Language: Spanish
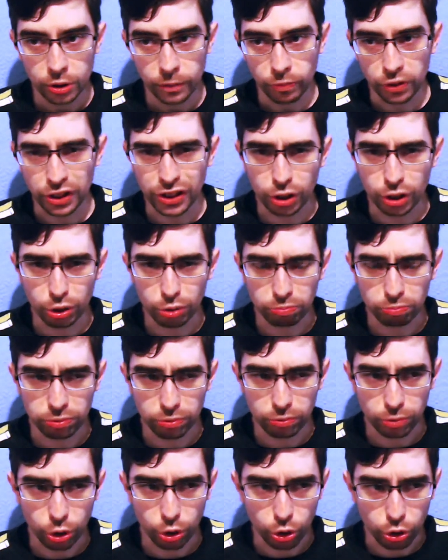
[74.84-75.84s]
Esto
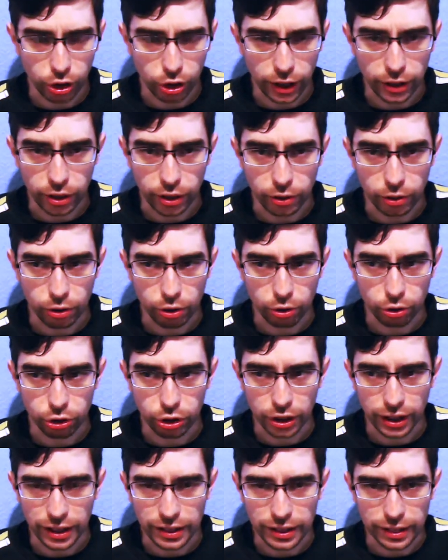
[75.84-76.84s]

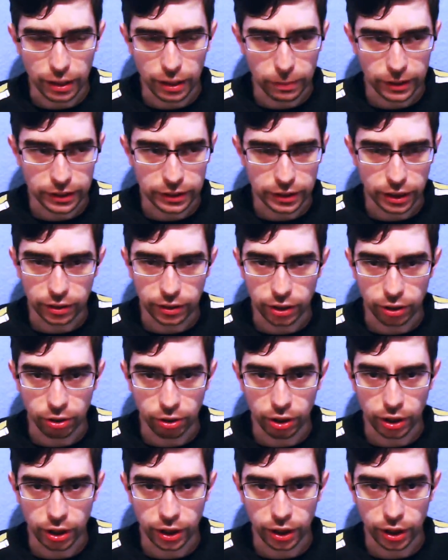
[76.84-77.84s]
contradice bastante, ¿no?
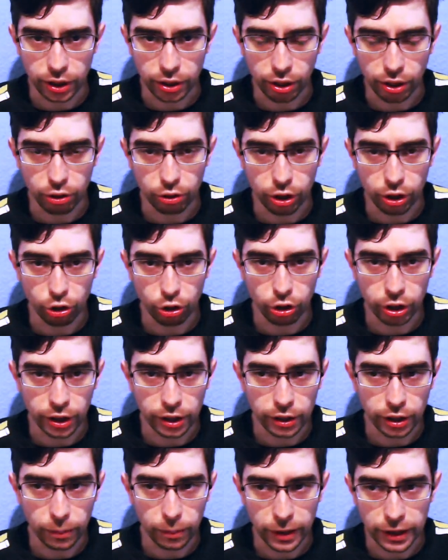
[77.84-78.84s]
La canalización de
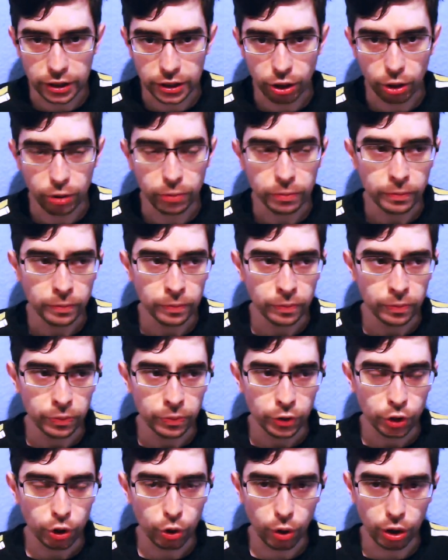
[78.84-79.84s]
Noriel, del maestro,
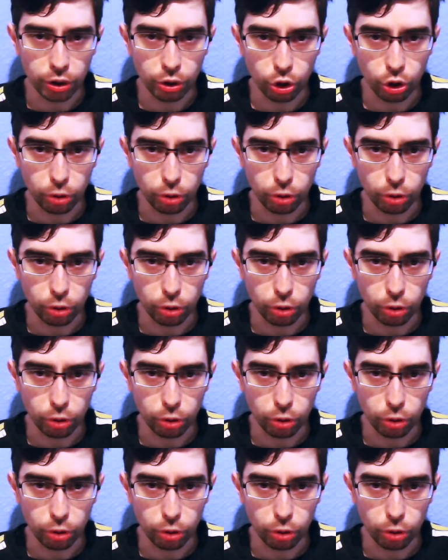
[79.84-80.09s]
cuando